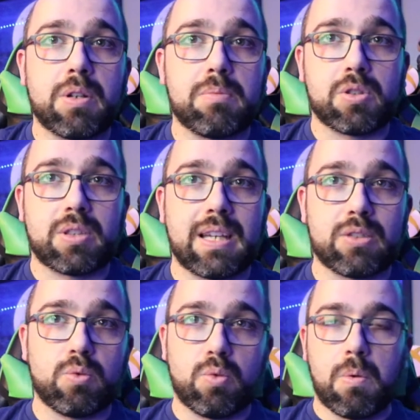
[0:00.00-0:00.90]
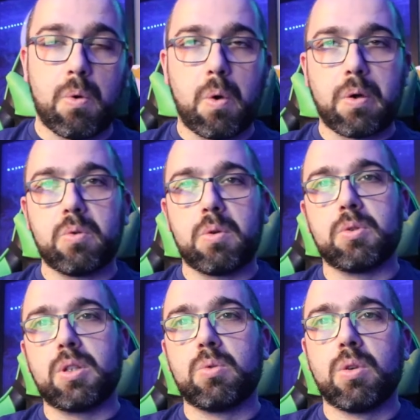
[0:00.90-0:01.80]
bueno, pues ya es un nuevo juego, un
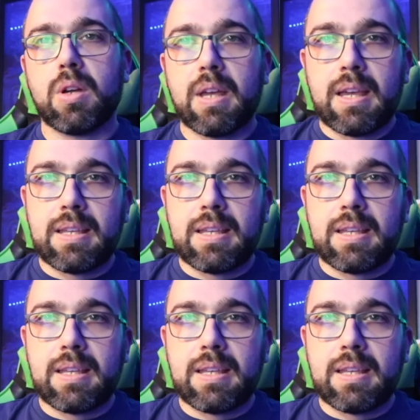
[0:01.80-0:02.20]
nuevo título,